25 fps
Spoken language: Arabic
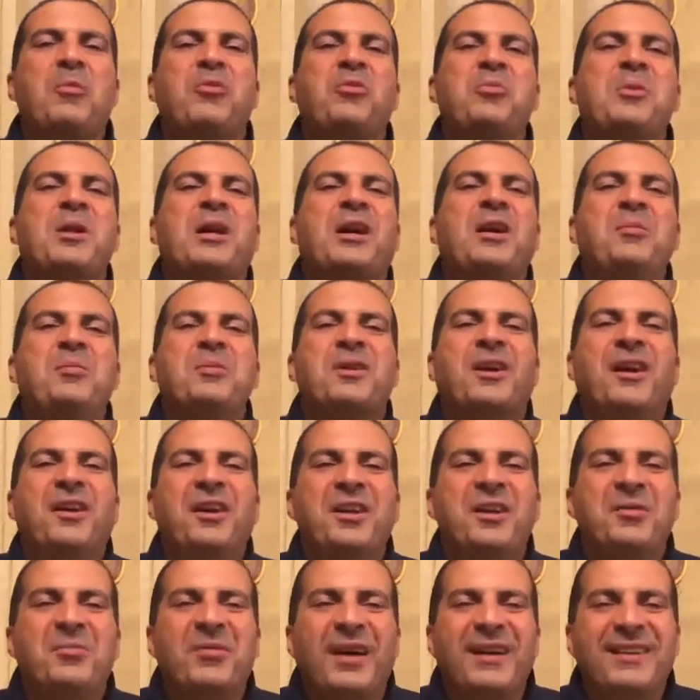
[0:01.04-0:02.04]
بسم الله الرحمن
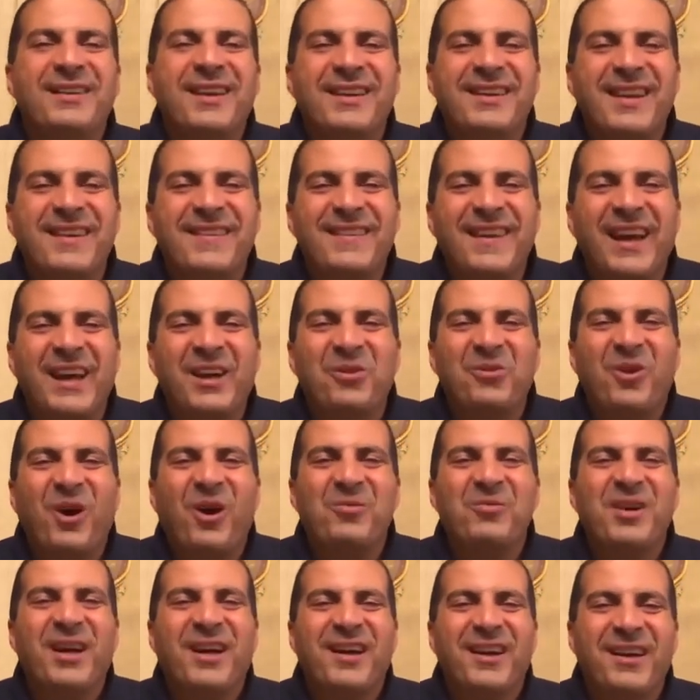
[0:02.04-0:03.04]
الرحيم أنت تسأل
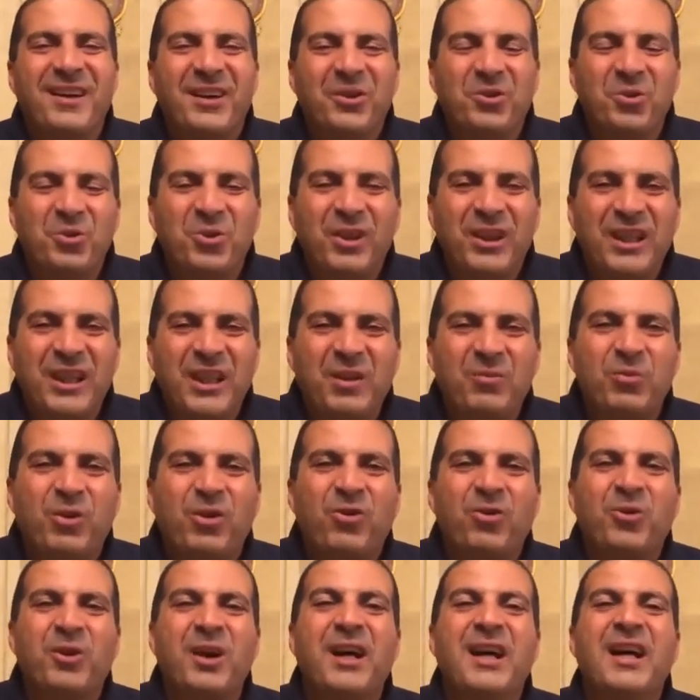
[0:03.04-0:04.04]
وعمرو خالد يجيب
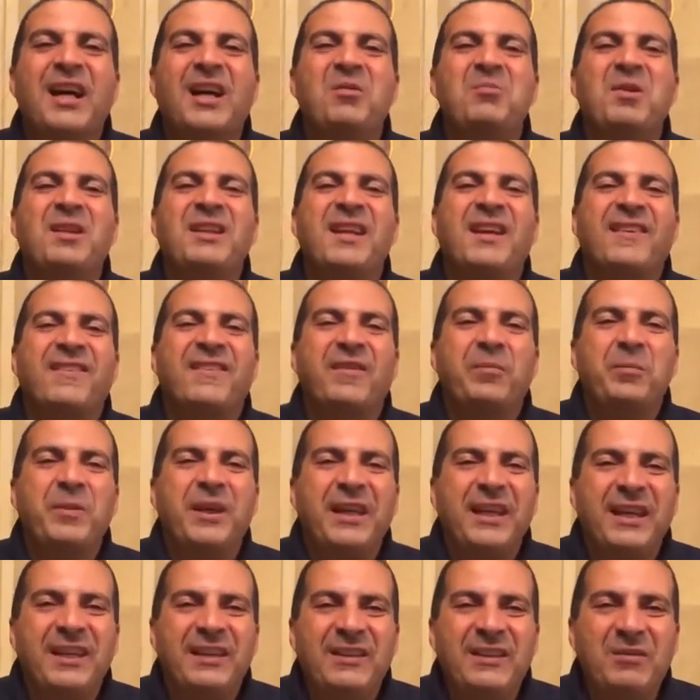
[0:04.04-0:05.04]
وسؤال من
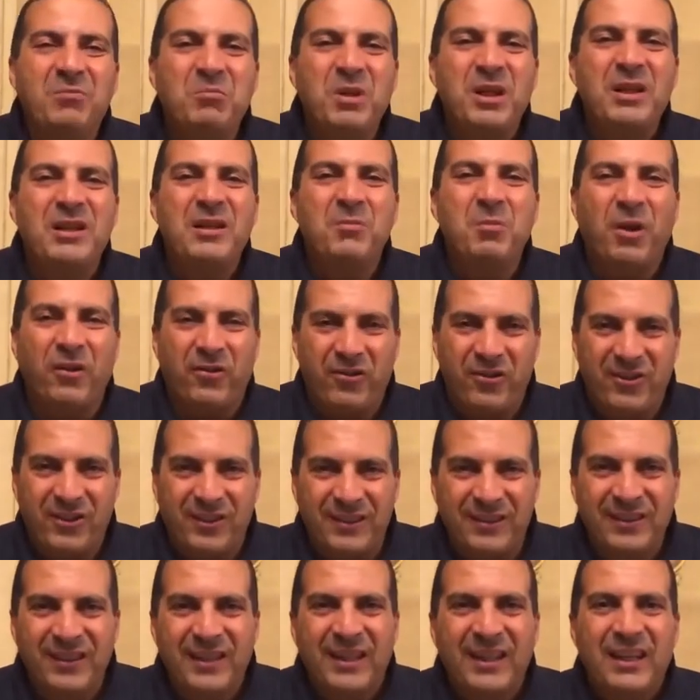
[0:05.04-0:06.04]
ياسمين من
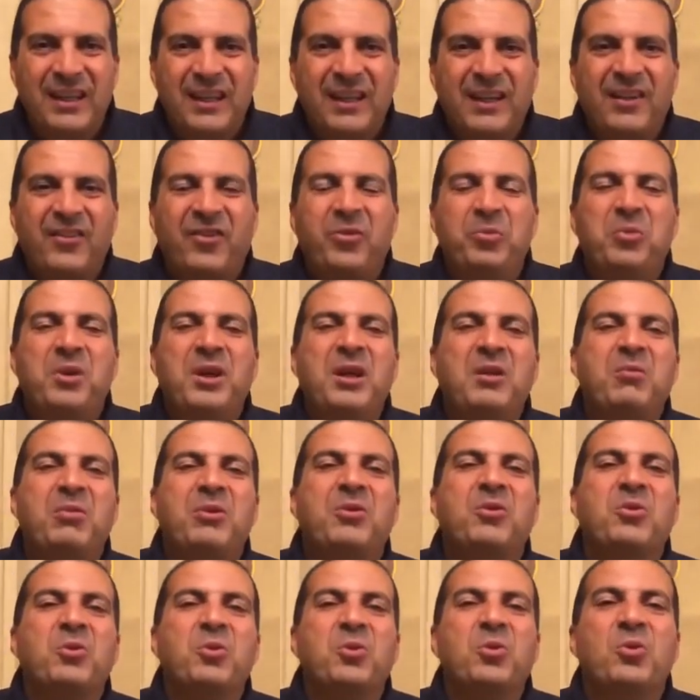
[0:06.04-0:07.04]
مصر ياسمين
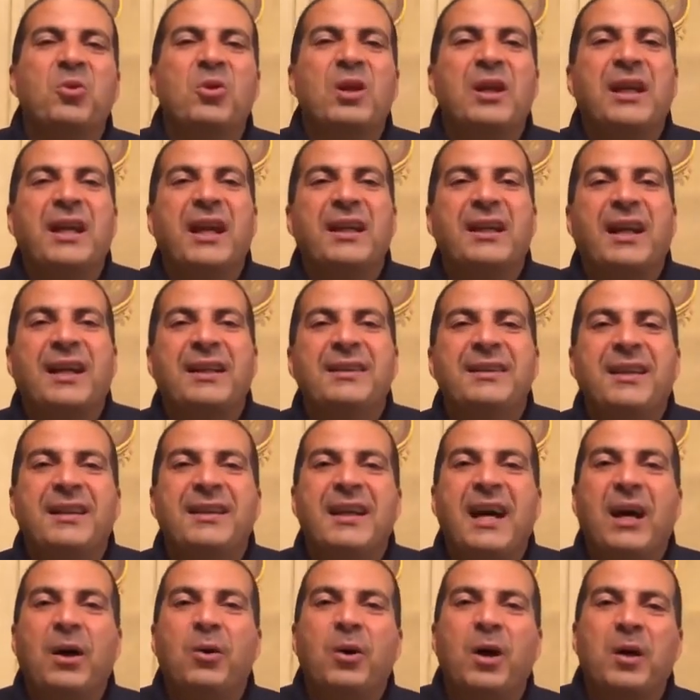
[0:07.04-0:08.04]
بتقول كان
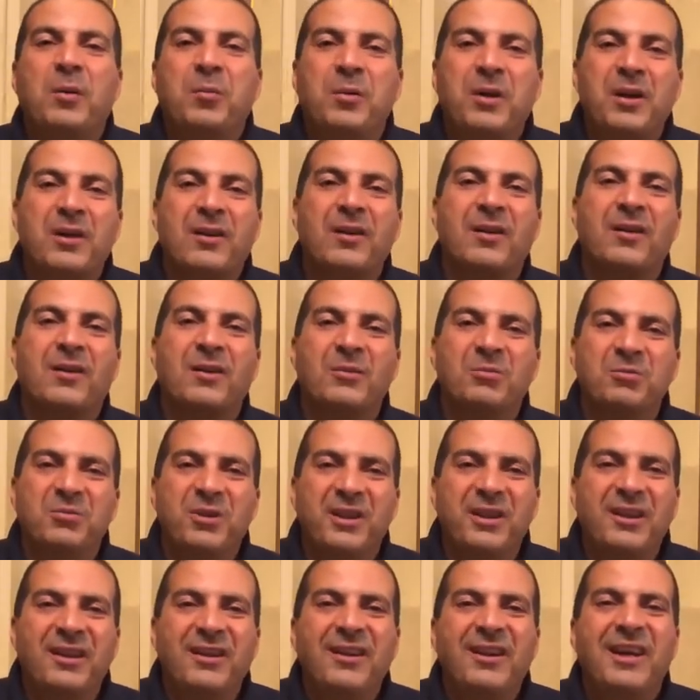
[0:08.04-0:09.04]
عندي دعوة كبيرة
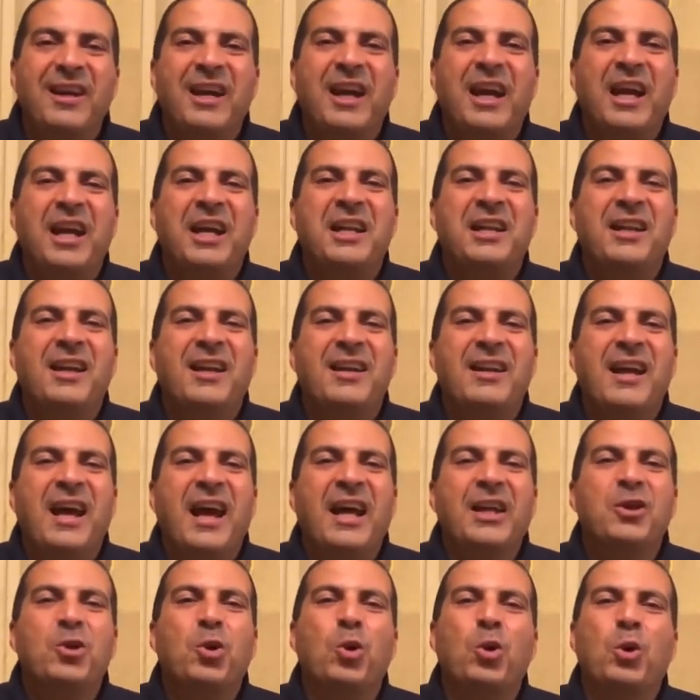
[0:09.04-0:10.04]
لربنا إن
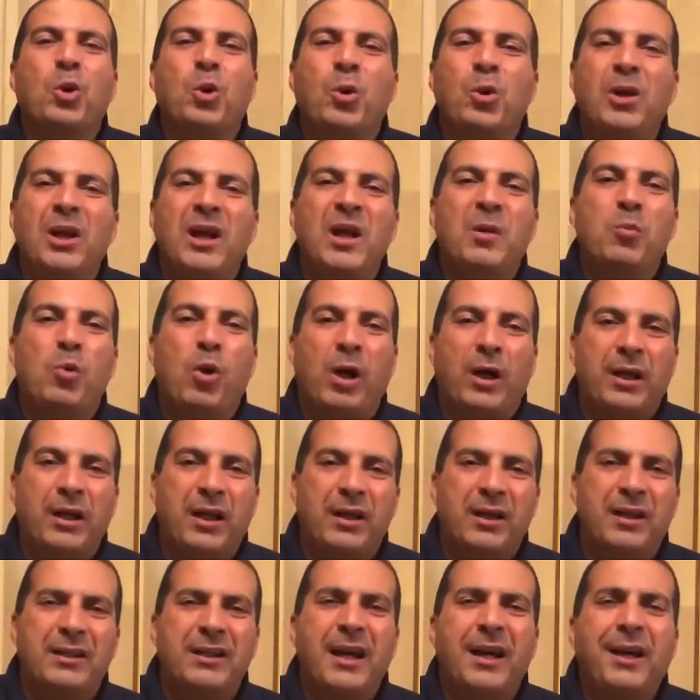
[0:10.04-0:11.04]
أنا أدخل كلية
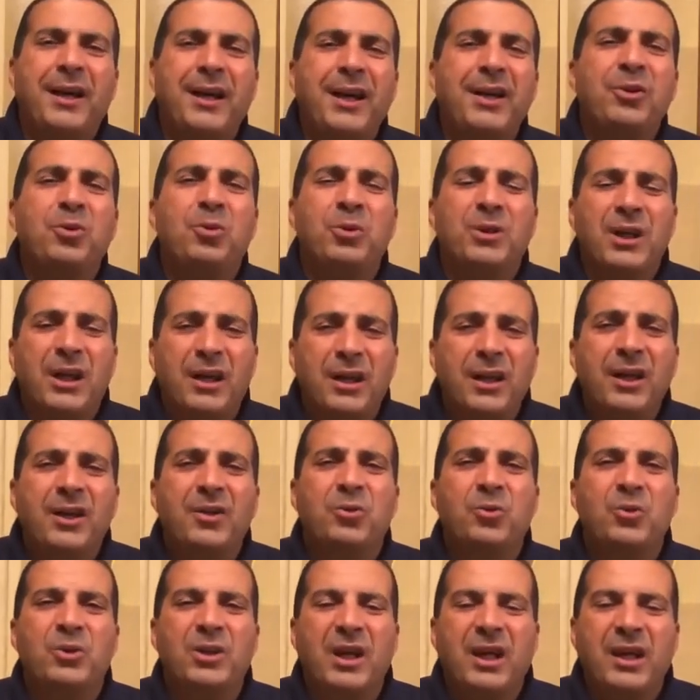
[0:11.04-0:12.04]
معينة دعيت
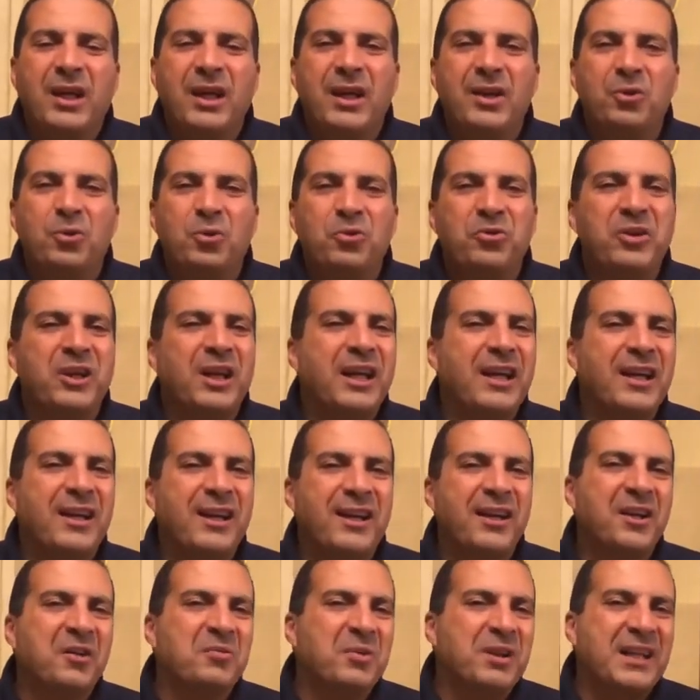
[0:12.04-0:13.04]
ودعيت ودعيت وفي
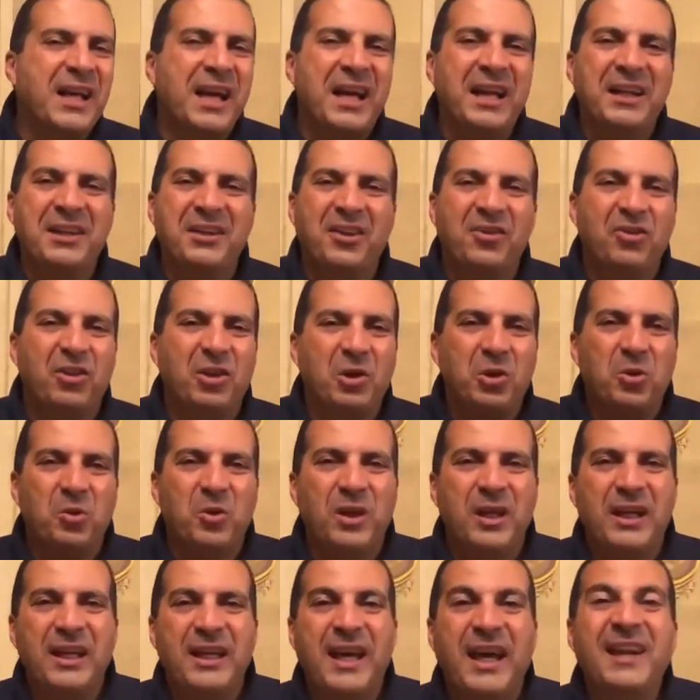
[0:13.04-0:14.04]
الآخر ما دخلتش
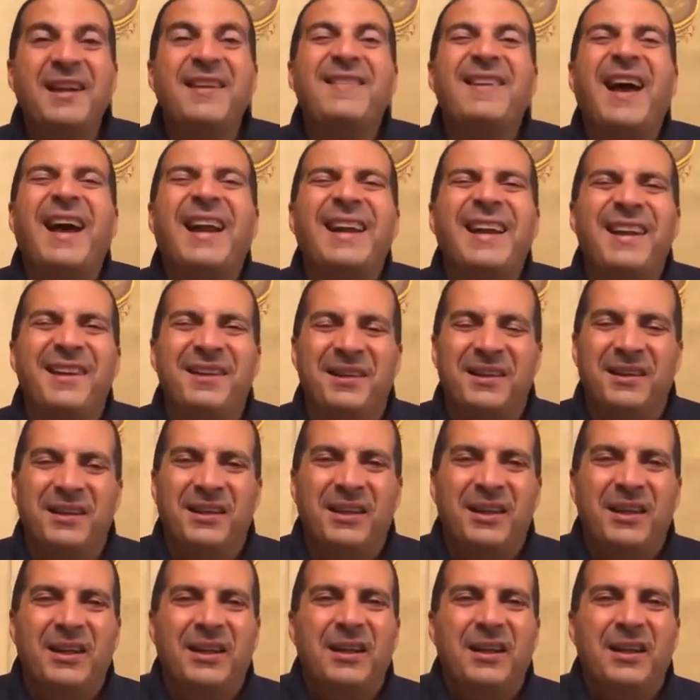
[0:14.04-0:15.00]
الكلية أنا زعلانة